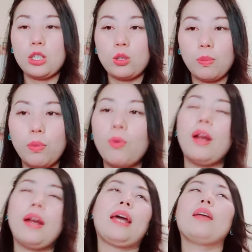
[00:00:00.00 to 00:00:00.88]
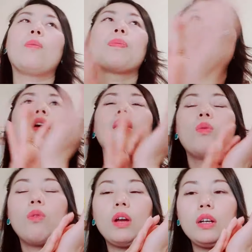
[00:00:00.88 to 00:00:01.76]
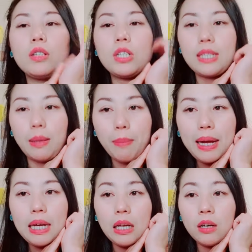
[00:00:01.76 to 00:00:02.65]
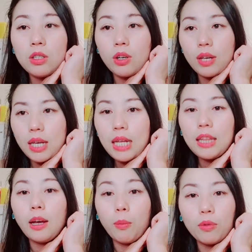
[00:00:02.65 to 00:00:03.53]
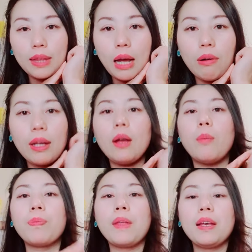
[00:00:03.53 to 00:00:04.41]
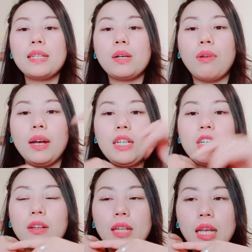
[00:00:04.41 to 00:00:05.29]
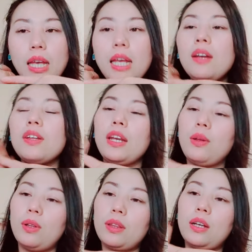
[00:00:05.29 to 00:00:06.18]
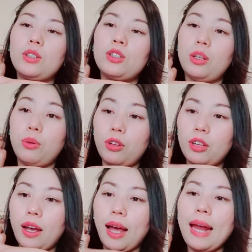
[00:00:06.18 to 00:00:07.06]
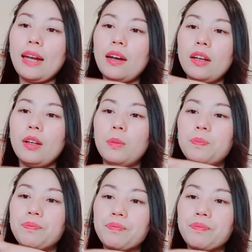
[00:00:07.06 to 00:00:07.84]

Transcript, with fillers: chỉ sống buồn là đấy nhỏ và nửa chỉ sắm ăn lý cơ chỗ khi nhá tờ muốn tao đấy nhỏ thì cũng khá nên sẽ là tê ý nó chỉ nửa tờ trong tờ yêu cho tờ ngay là đấy nhỏ